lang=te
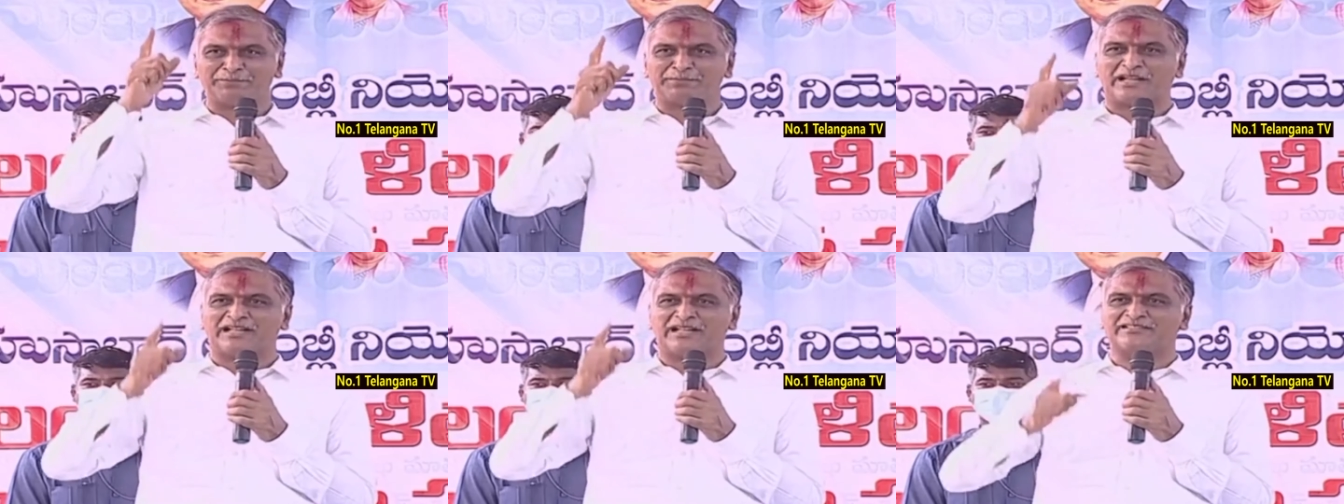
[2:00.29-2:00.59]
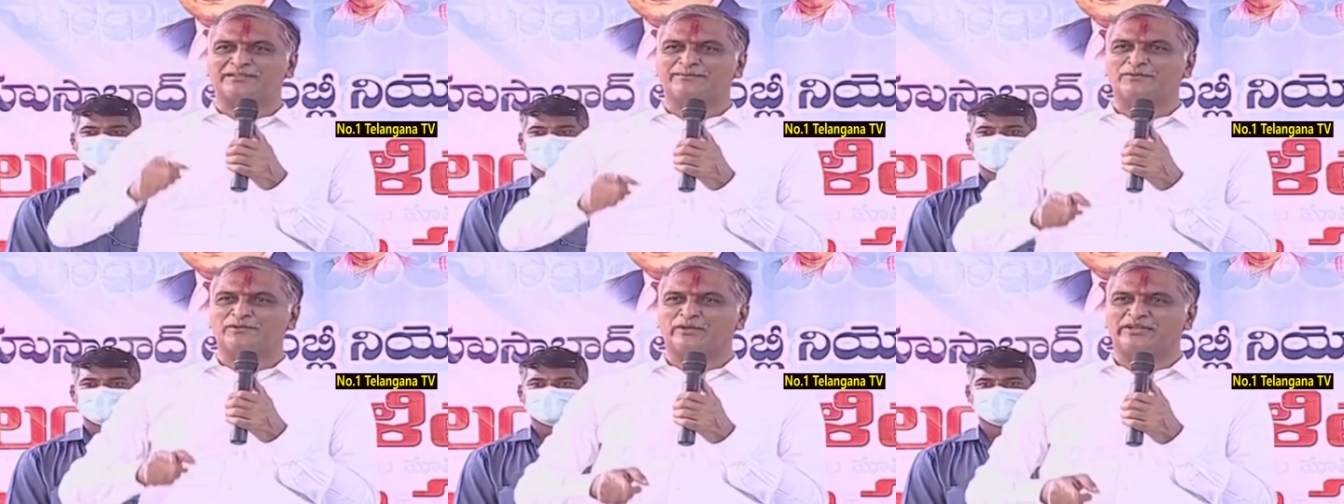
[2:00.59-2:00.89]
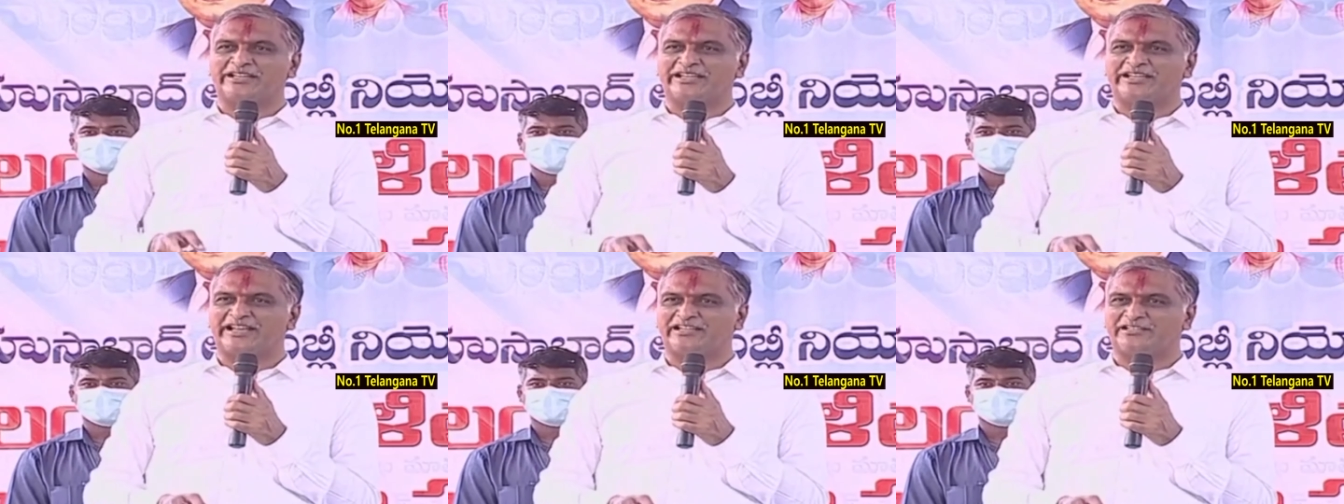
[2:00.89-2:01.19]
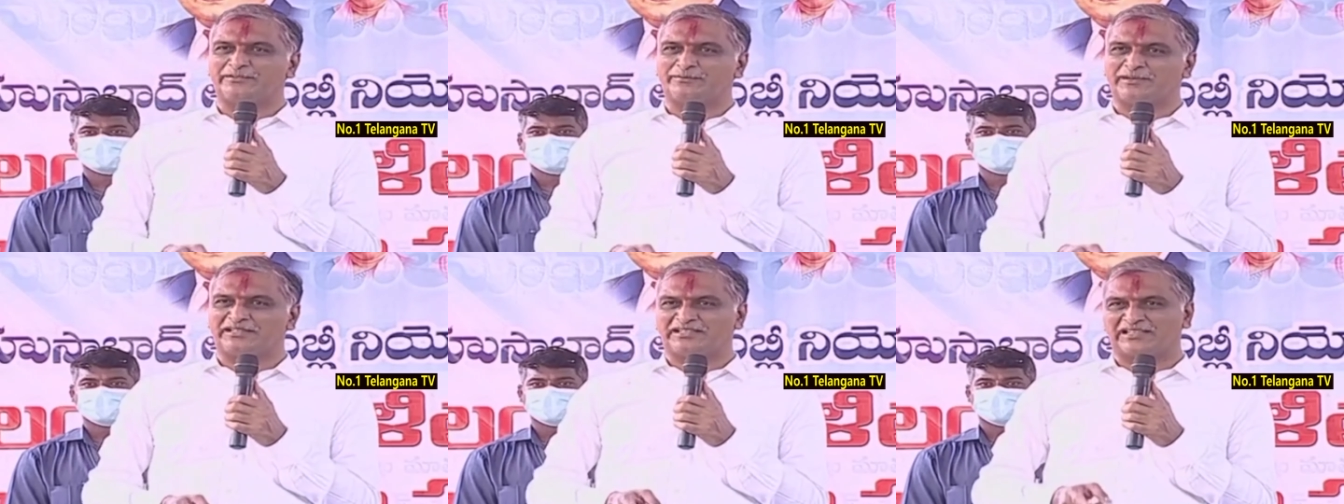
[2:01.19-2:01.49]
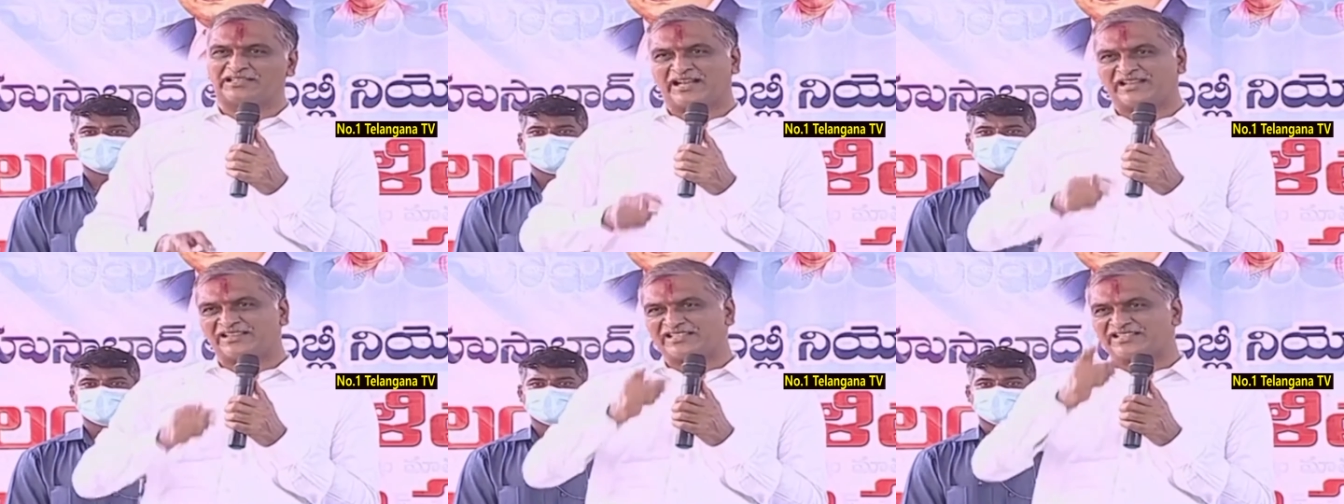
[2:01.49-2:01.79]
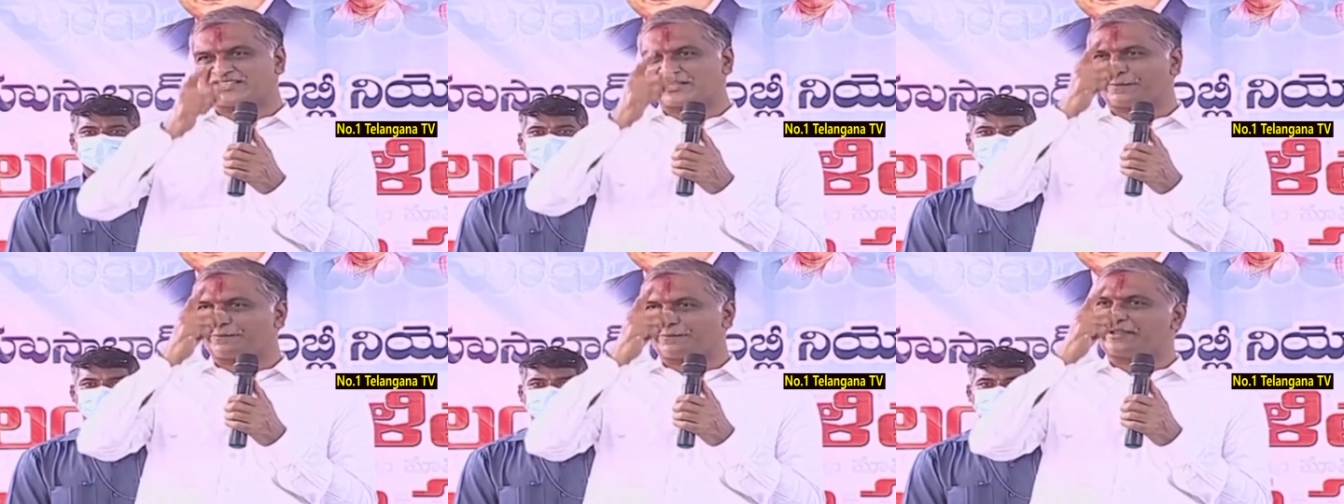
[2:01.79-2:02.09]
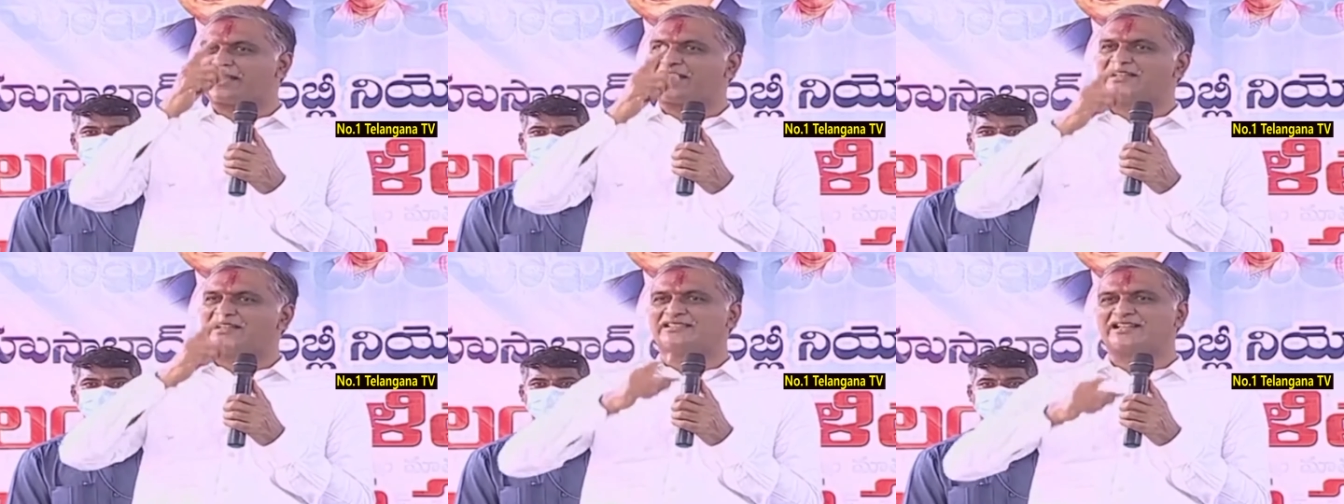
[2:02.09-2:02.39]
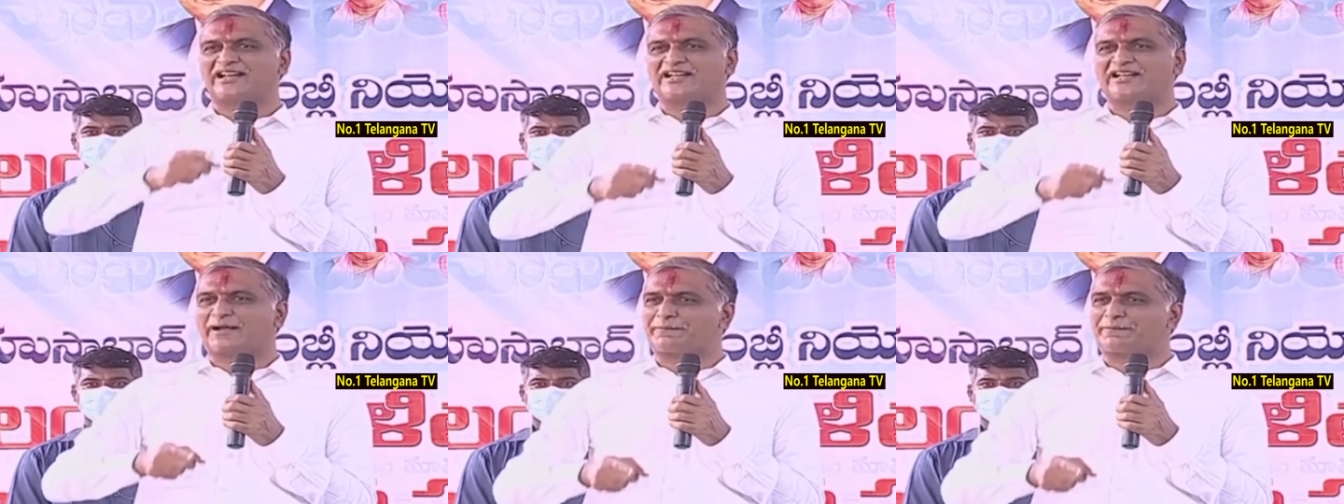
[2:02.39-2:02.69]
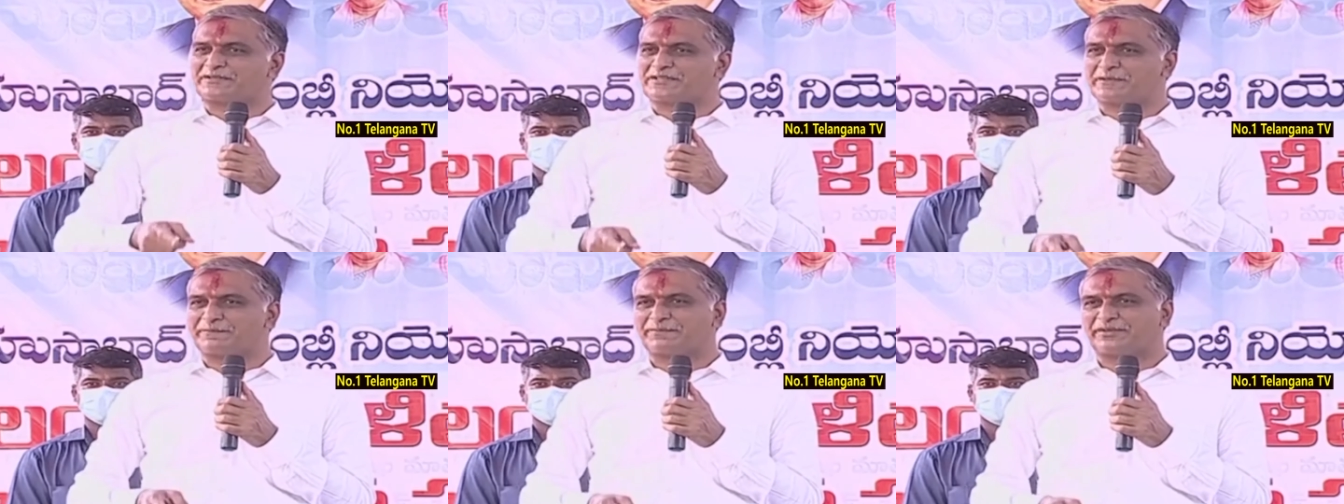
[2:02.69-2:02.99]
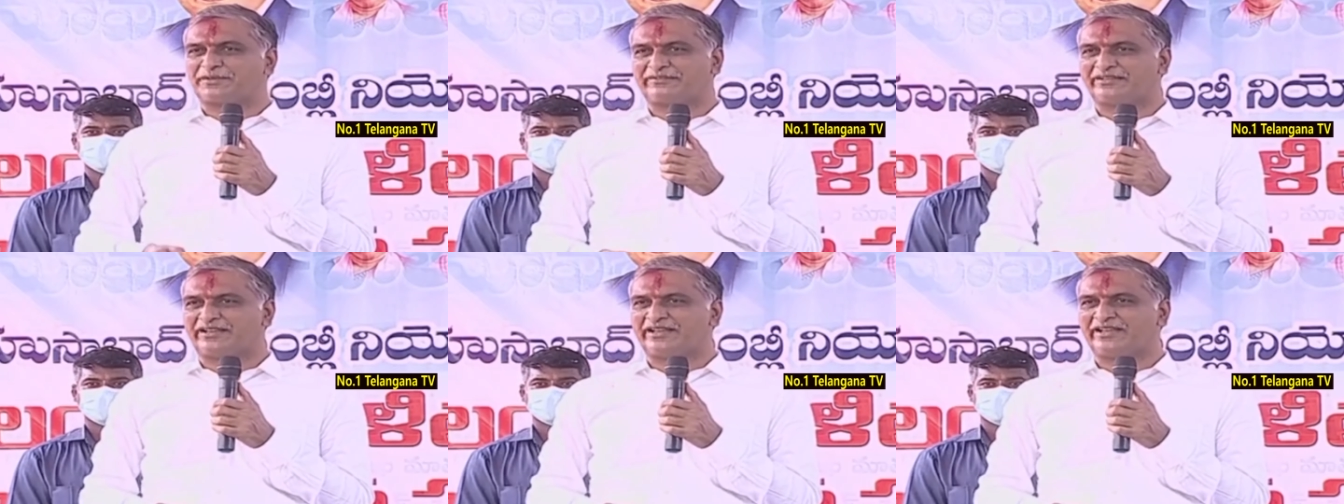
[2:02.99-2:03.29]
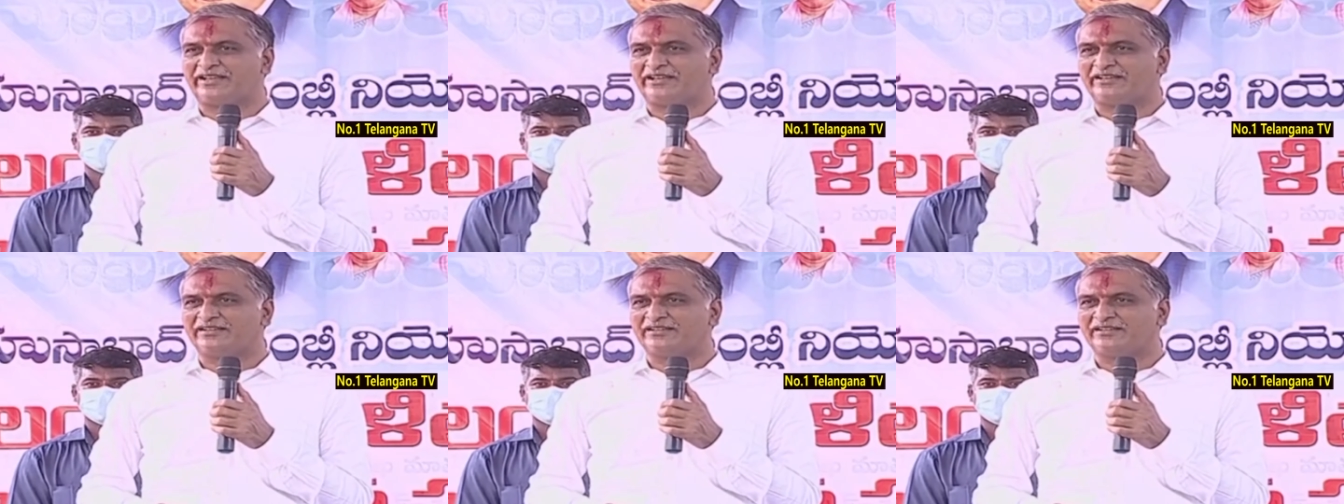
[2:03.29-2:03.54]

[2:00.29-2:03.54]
ప్రాంతంలోని ఏడు మండలాలు తీసుకుపోయి ఆంధ్రాకి అప్పజెప్పినవే